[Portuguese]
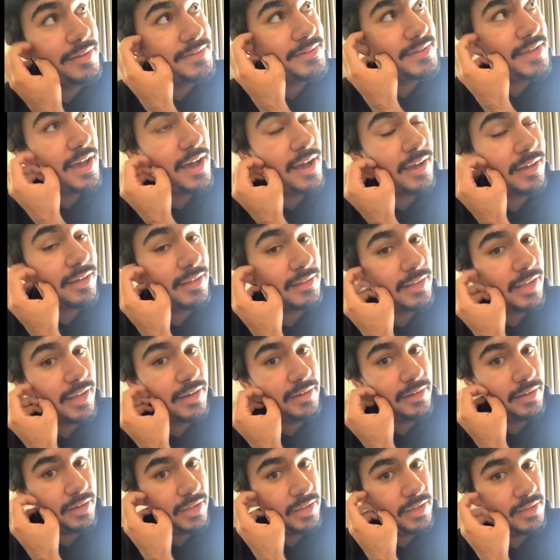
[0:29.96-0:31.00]
Serra
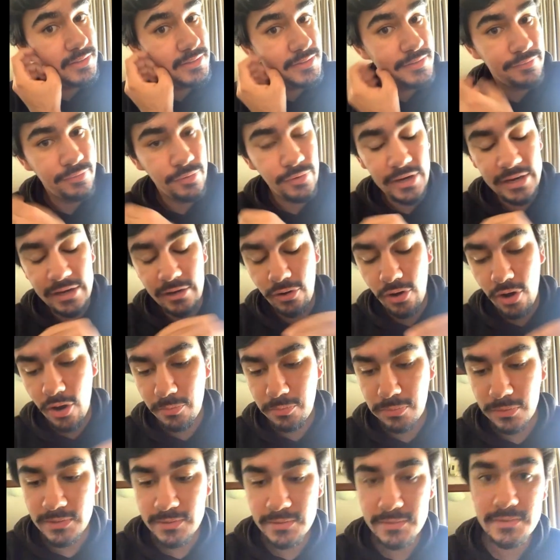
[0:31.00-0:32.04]
Catarinense,
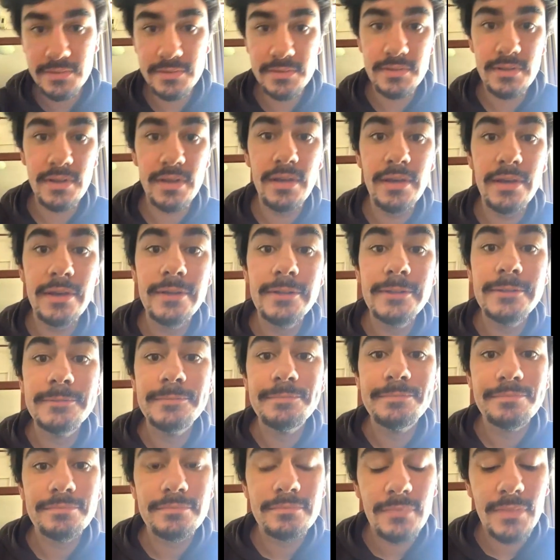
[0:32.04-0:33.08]
Florianópolis,
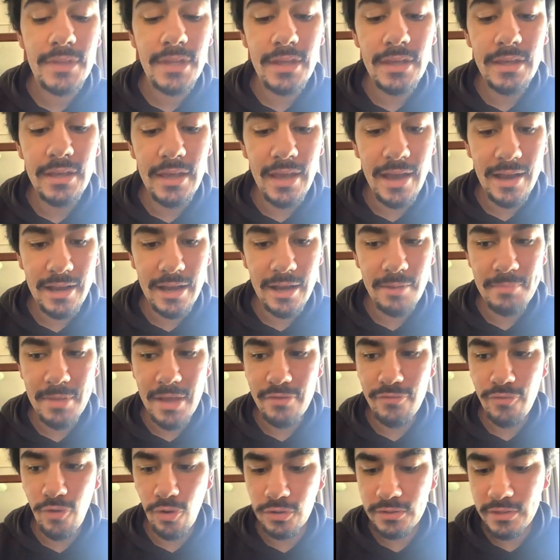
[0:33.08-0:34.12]
e acabei
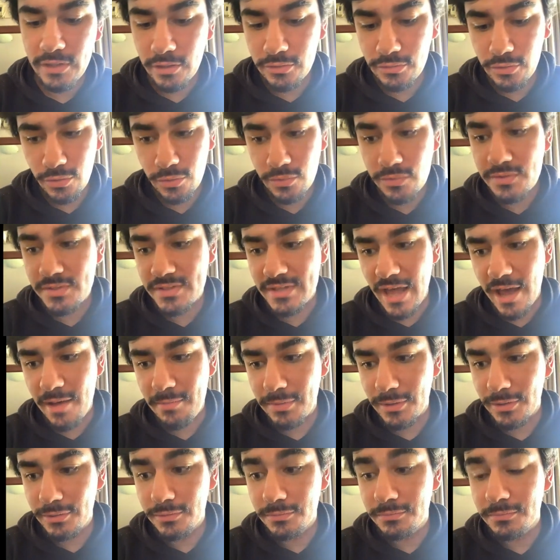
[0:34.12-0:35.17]
voltando no
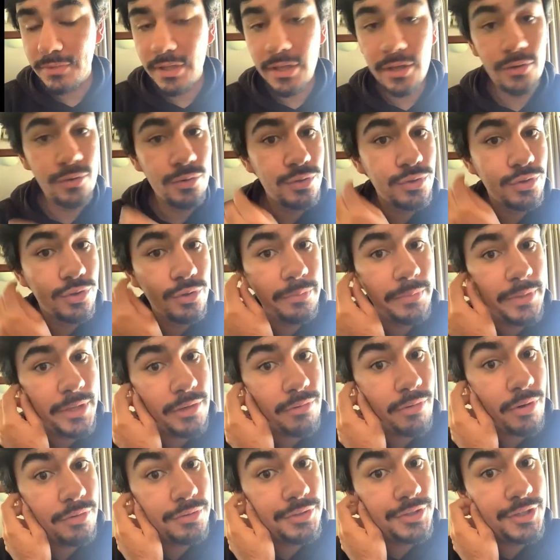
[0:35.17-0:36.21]
sábado. E no
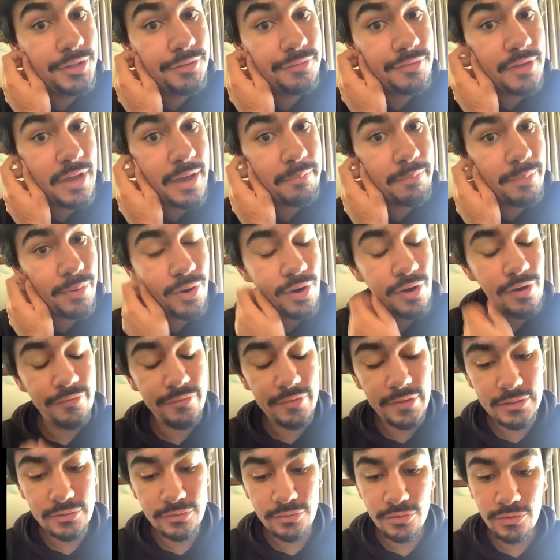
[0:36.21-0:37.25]
domingo eu tive a
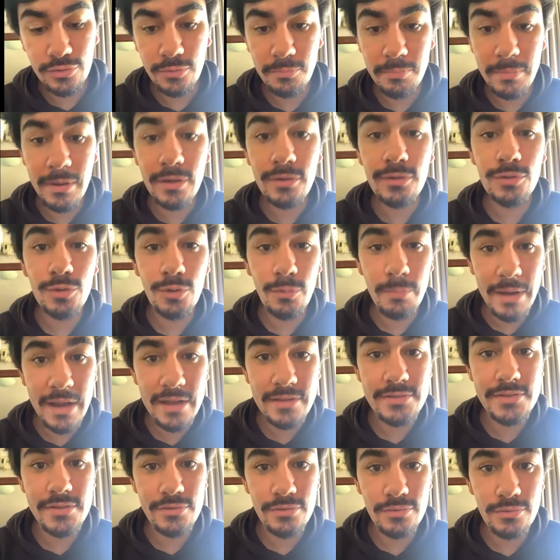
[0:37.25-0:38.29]
prova do Banco do
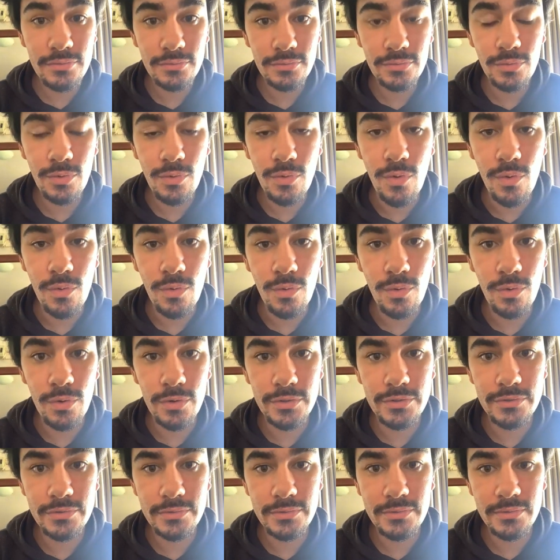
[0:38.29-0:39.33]
Brasil, do
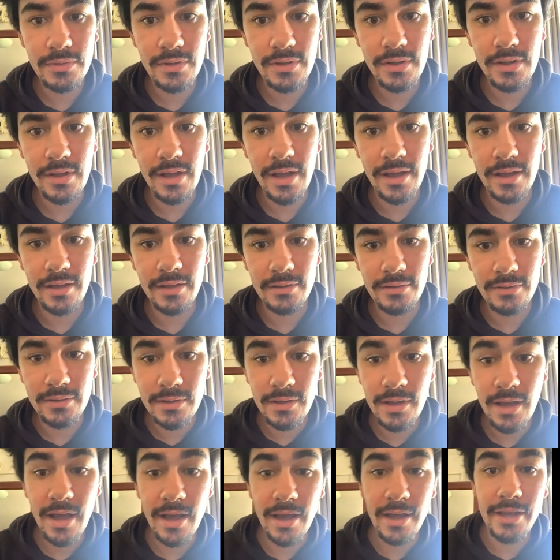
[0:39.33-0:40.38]
concurso.
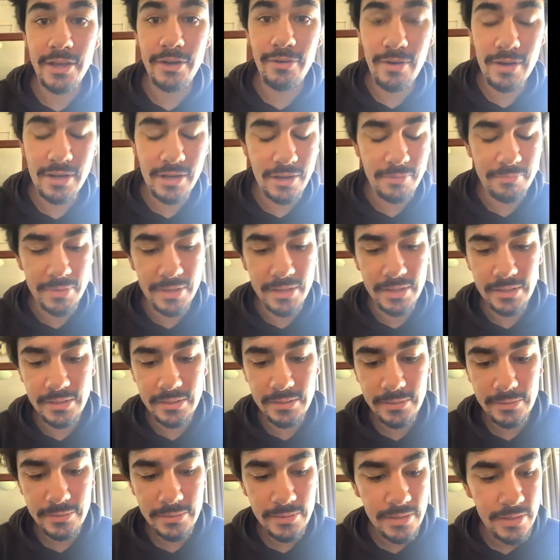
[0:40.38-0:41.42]
Aí eu acabei
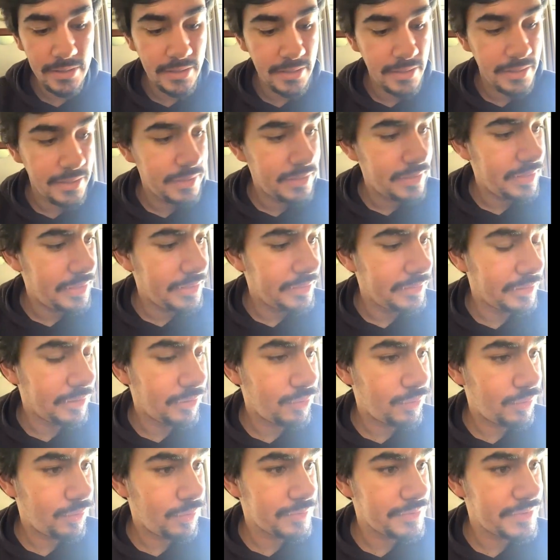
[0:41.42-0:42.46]
não
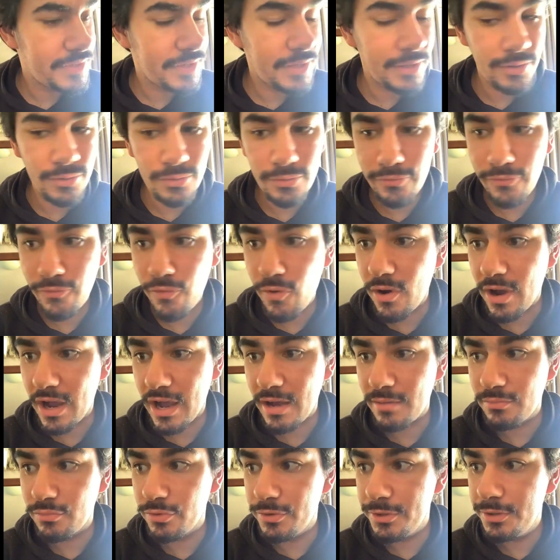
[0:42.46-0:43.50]
conseguindo focar
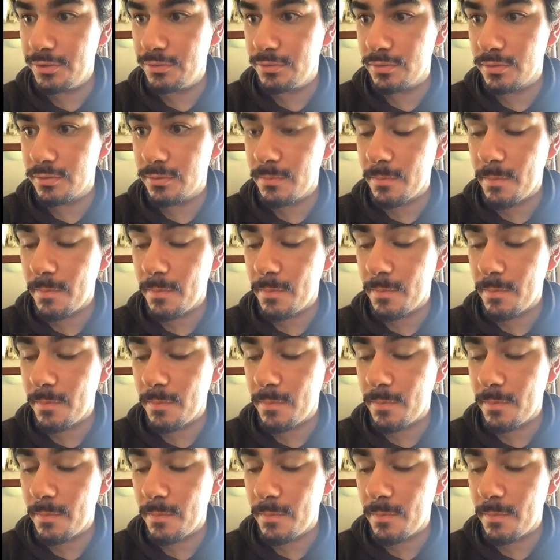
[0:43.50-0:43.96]
muito.